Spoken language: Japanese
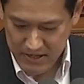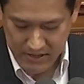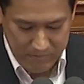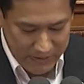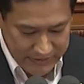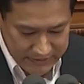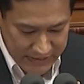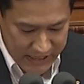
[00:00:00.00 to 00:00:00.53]

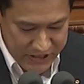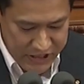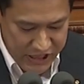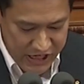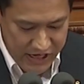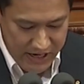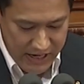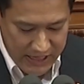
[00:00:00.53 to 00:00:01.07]
またさら
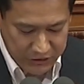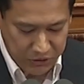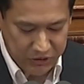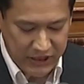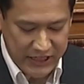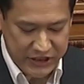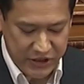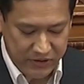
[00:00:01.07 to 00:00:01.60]
に麻生
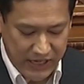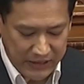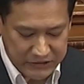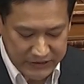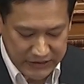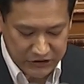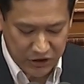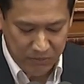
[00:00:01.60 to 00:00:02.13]
大臣の
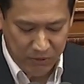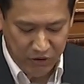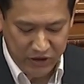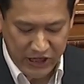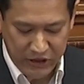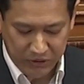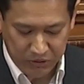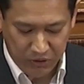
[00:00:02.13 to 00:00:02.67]
数々の暴
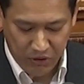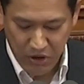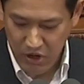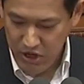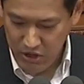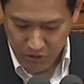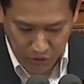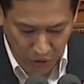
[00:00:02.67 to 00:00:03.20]
言と、
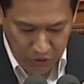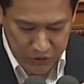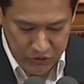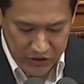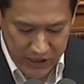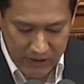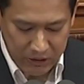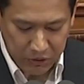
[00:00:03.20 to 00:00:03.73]
5
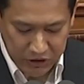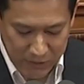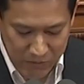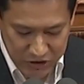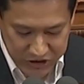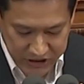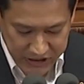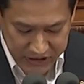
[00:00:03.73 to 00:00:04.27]
分ではとて
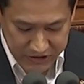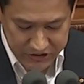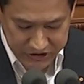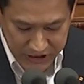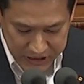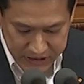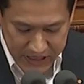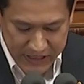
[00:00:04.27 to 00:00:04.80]
も指
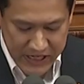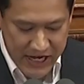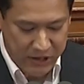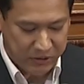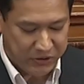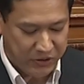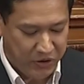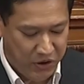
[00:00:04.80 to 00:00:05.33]
摘できない
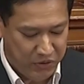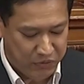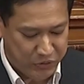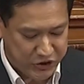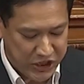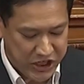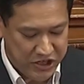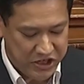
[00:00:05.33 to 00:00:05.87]
ほどの不
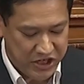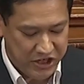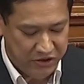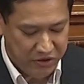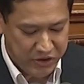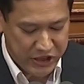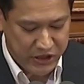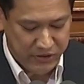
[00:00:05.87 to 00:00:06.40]
信任
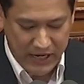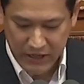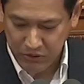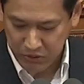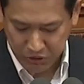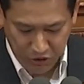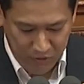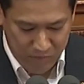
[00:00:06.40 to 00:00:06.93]
の理由がある
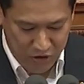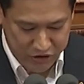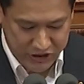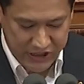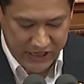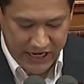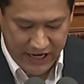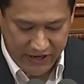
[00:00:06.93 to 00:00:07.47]
ことを申
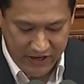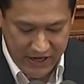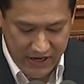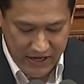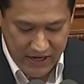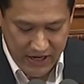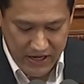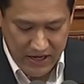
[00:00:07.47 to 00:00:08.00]
し上げ、
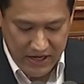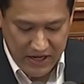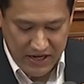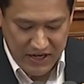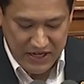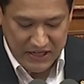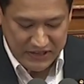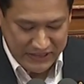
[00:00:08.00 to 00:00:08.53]

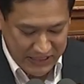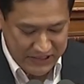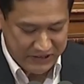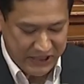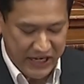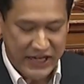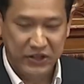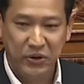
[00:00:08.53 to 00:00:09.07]
賛
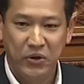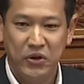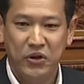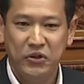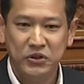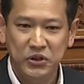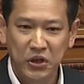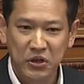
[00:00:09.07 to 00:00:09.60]
成討
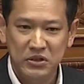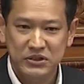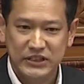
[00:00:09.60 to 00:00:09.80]
論と